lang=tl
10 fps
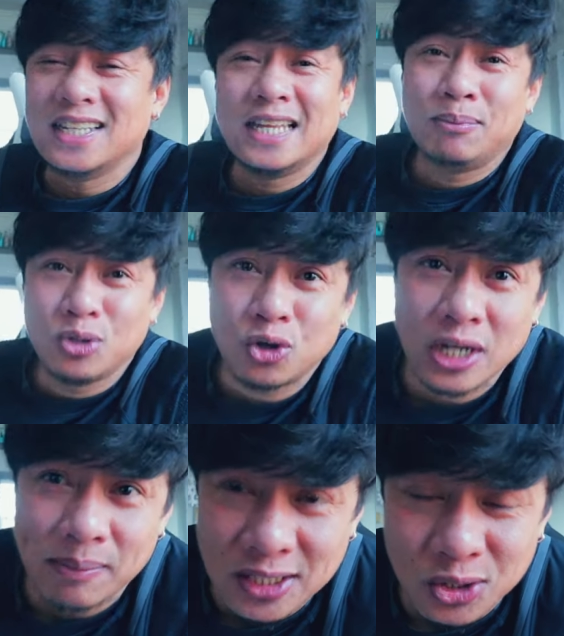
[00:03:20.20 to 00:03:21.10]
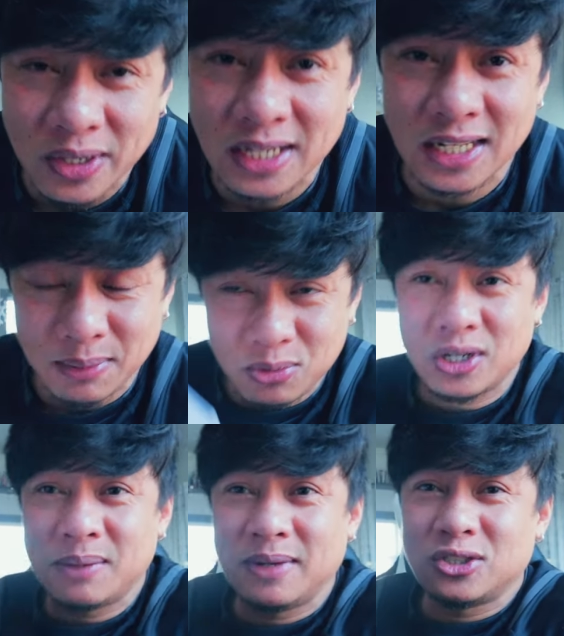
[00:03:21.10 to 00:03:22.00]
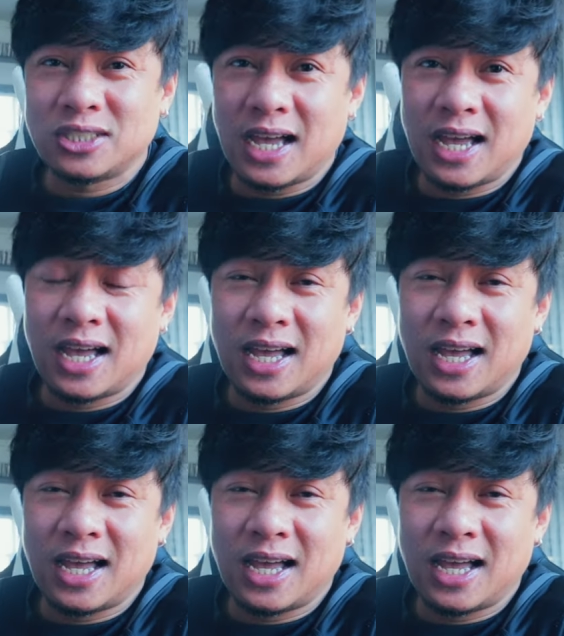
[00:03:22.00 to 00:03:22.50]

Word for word: saka ni-review ko naman to eh ni-review ko naman to sa